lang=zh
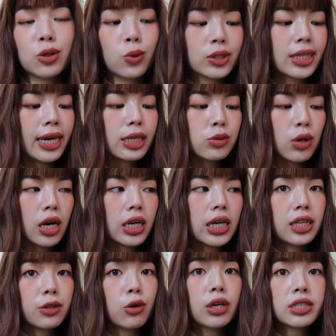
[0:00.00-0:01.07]
就我带妆
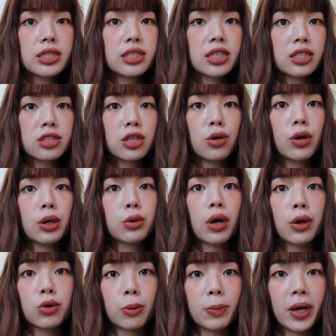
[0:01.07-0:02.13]
一段时间之后会越
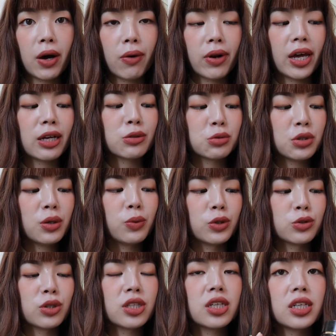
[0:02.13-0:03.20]
来越漂亮，所以
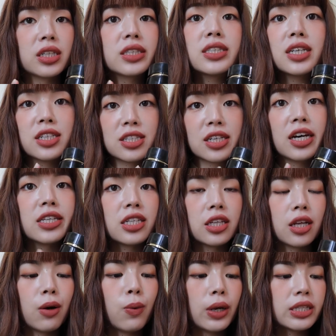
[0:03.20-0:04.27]
我觉得这个是可以
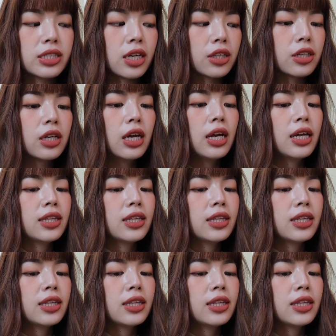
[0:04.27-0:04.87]
撑到晚上的。